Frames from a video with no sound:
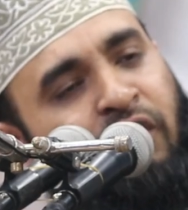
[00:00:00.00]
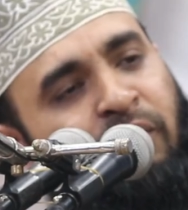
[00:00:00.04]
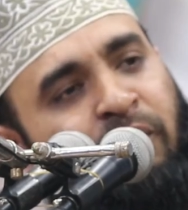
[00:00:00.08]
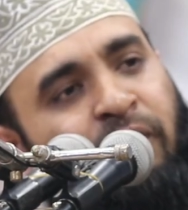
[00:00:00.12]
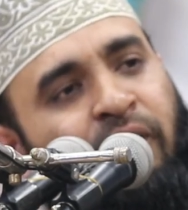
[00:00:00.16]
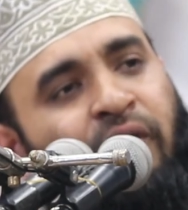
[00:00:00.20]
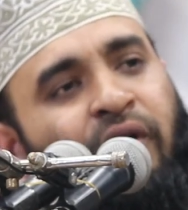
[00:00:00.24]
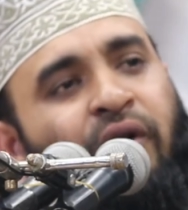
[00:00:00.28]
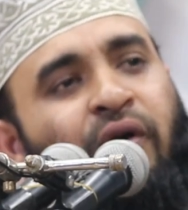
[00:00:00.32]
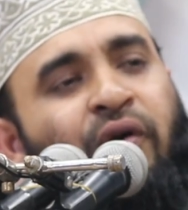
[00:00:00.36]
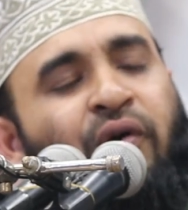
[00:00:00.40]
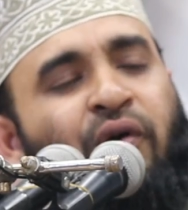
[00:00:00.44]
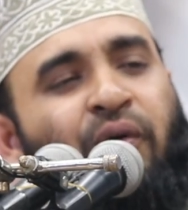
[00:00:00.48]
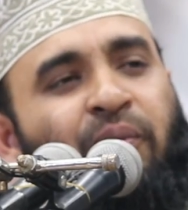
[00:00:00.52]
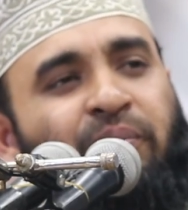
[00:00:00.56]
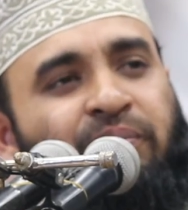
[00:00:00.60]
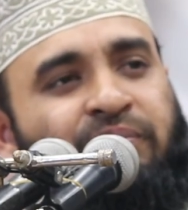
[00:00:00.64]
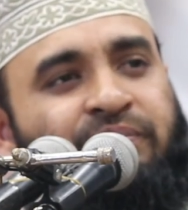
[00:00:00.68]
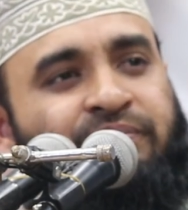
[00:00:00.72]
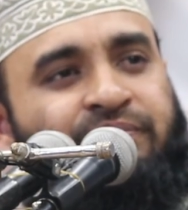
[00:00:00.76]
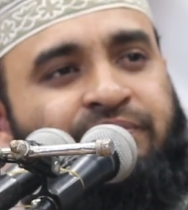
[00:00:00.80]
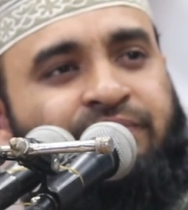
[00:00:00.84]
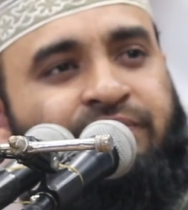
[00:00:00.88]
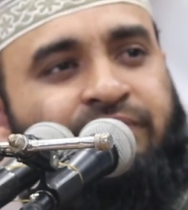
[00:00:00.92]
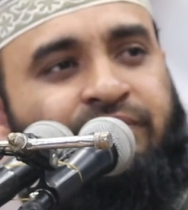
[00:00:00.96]
হইব ওই রকম
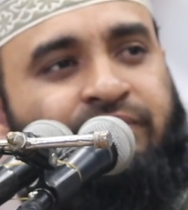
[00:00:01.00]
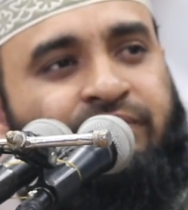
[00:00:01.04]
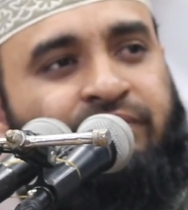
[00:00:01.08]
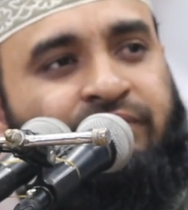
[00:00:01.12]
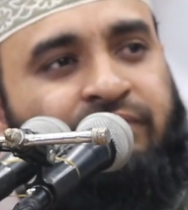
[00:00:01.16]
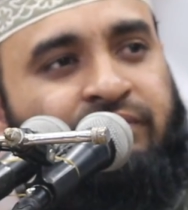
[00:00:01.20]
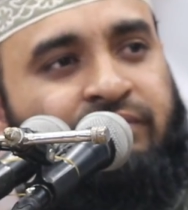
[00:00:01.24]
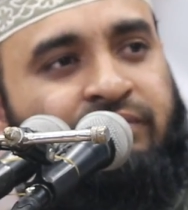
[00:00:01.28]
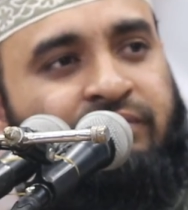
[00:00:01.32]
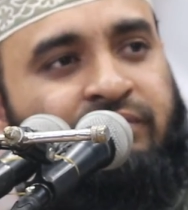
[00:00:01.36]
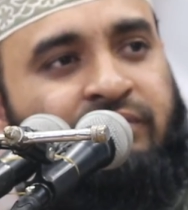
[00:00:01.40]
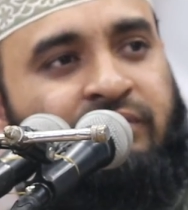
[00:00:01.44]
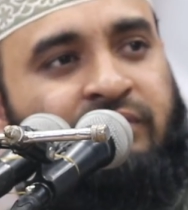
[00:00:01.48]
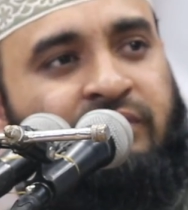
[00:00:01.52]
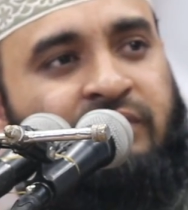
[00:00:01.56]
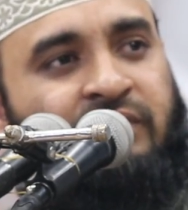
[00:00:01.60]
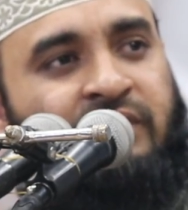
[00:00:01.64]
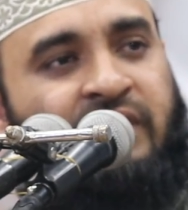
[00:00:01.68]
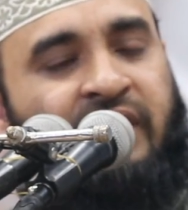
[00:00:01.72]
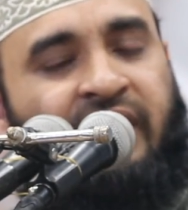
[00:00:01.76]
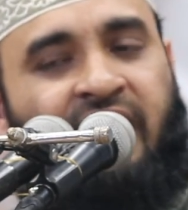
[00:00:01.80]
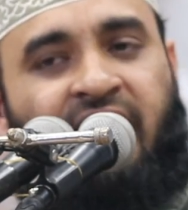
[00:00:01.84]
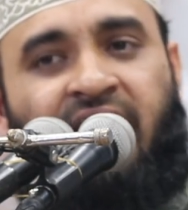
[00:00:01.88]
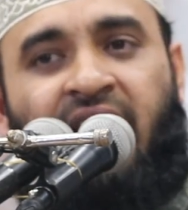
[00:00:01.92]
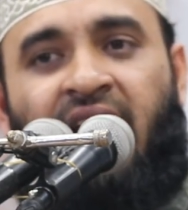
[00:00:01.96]

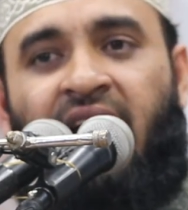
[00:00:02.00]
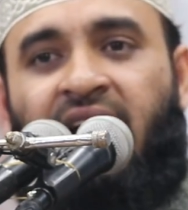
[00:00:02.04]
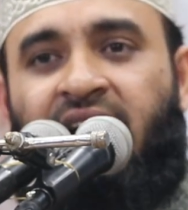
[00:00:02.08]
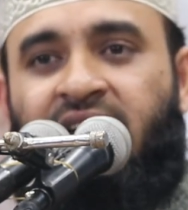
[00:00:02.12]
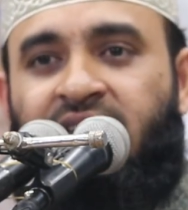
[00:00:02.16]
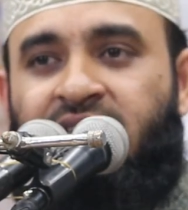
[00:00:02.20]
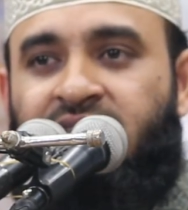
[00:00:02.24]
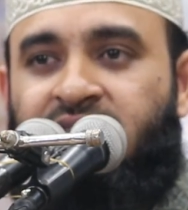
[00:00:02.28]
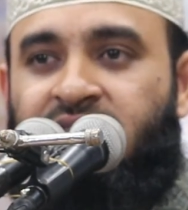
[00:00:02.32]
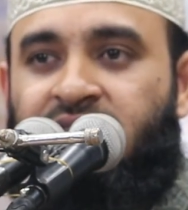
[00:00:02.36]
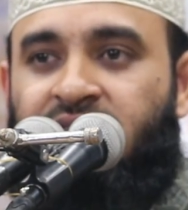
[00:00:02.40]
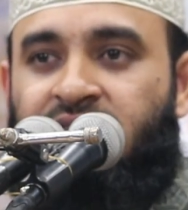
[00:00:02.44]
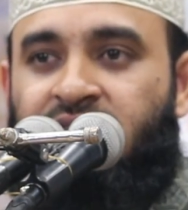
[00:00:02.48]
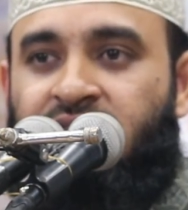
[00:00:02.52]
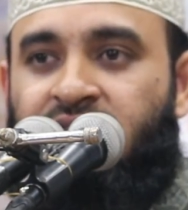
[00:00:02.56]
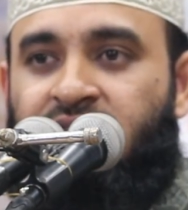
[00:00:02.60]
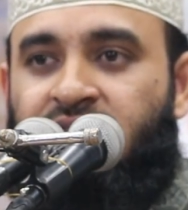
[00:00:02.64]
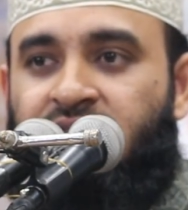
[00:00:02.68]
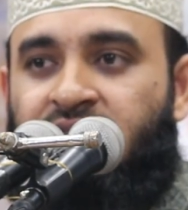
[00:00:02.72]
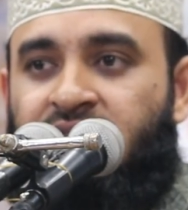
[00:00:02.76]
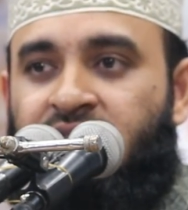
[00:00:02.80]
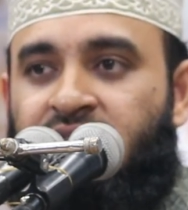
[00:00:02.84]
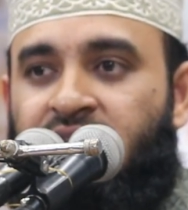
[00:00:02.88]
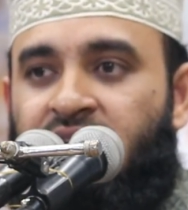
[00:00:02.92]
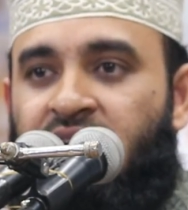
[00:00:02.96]
ঠিক কিনা
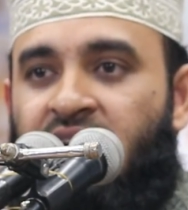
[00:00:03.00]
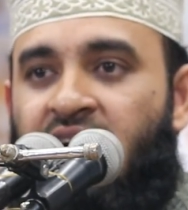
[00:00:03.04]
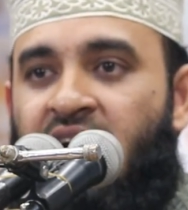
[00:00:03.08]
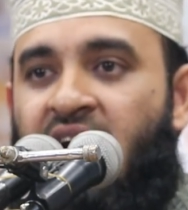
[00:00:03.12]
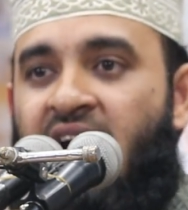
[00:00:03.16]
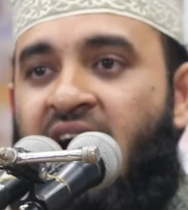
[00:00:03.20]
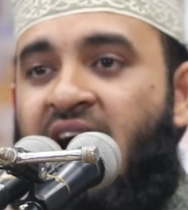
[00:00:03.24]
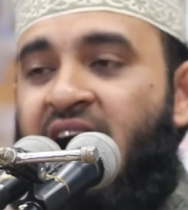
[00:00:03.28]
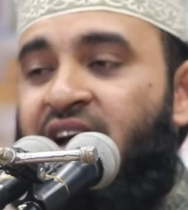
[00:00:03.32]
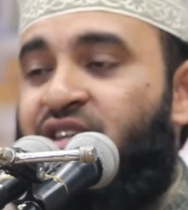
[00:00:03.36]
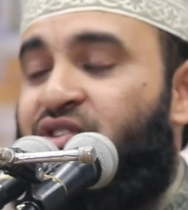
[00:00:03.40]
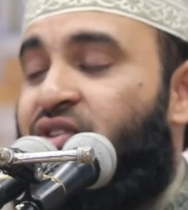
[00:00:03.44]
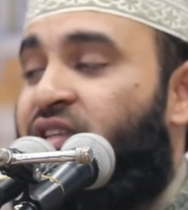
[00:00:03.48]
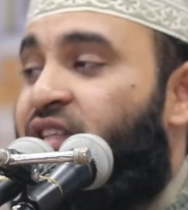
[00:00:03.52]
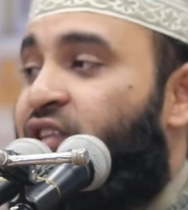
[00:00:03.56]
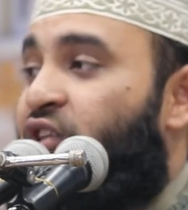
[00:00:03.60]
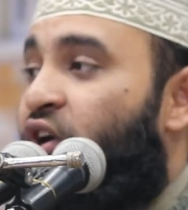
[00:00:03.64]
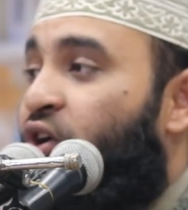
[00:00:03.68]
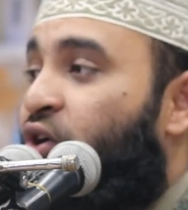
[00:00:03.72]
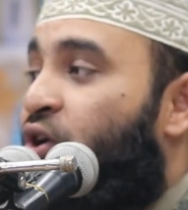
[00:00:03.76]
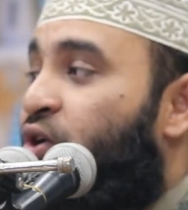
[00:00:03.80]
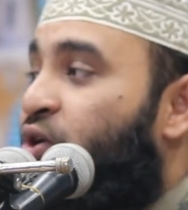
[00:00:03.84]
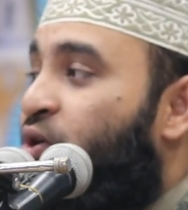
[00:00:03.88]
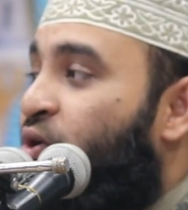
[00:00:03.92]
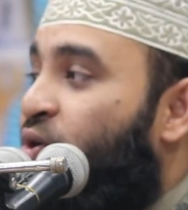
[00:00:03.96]
আর যদি
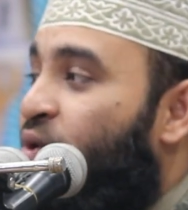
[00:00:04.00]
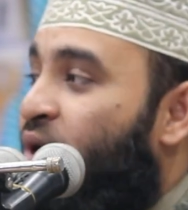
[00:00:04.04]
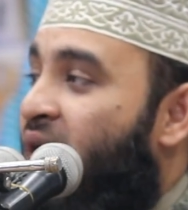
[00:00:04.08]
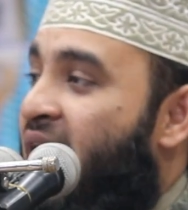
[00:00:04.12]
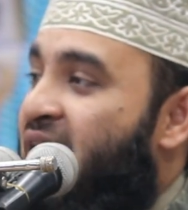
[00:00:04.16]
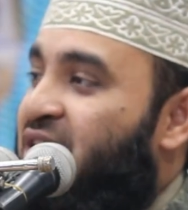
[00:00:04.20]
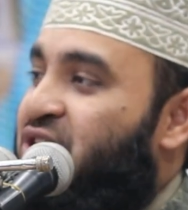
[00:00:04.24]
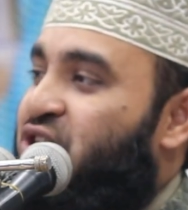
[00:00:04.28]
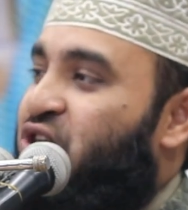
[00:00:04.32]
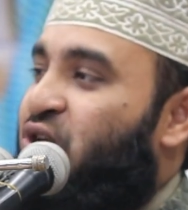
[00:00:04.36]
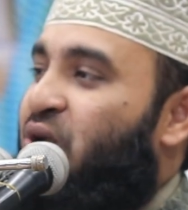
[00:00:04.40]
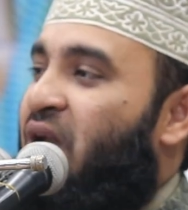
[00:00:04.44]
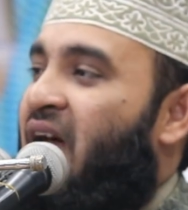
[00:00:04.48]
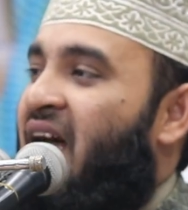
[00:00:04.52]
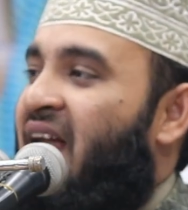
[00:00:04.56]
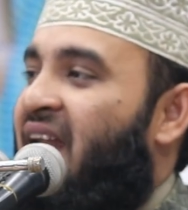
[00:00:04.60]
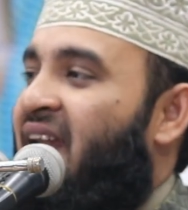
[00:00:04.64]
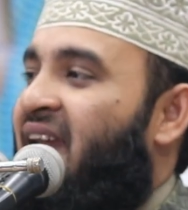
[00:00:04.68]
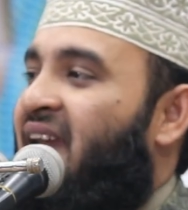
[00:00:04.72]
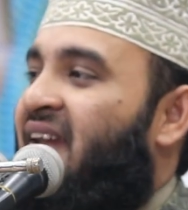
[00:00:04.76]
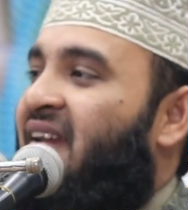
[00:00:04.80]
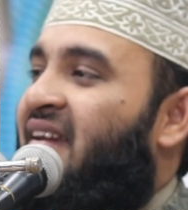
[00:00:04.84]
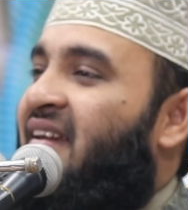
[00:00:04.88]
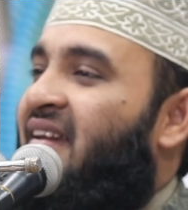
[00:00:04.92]
তখন কোরআন শোনেন